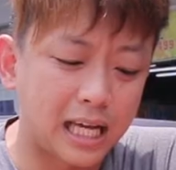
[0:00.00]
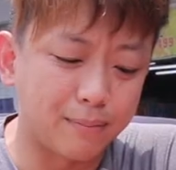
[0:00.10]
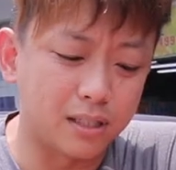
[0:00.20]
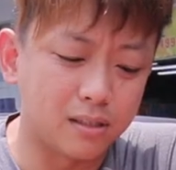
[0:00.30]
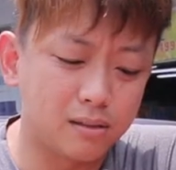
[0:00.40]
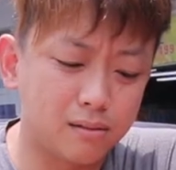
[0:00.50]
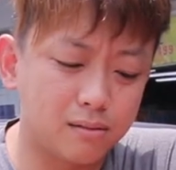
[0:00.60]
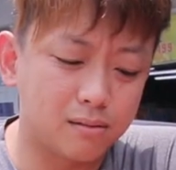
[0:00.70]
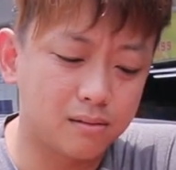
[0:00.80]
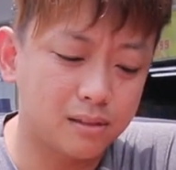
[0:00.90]
他们
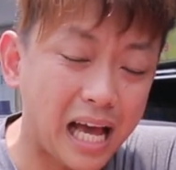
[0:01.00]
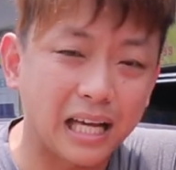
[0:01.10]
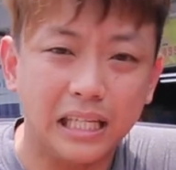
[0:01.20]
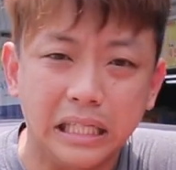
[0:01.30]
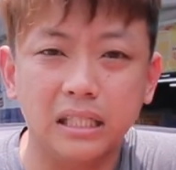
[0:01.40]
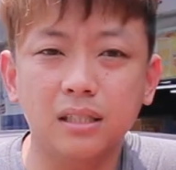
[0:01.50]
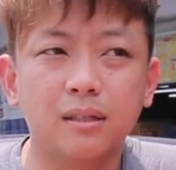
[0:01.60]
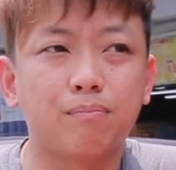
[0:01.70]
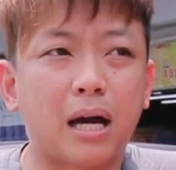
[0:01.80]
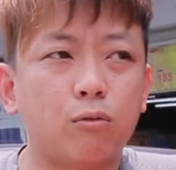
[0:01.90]
答应
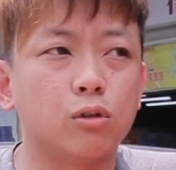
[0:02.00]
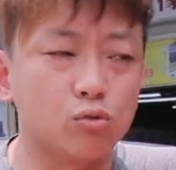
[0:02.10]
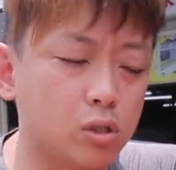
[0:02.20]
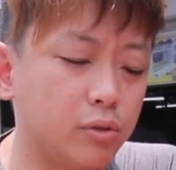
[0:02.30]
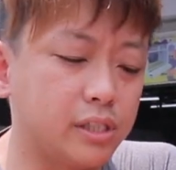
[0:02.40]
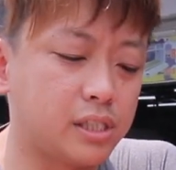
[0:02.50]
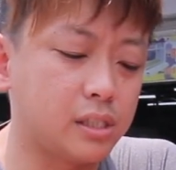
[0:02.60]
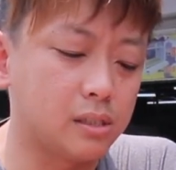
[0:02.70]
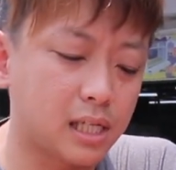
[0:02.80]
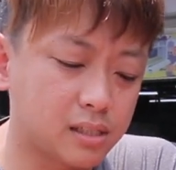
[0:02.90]
帮我做回
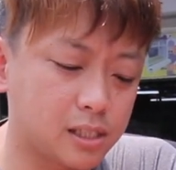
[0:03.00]
去，但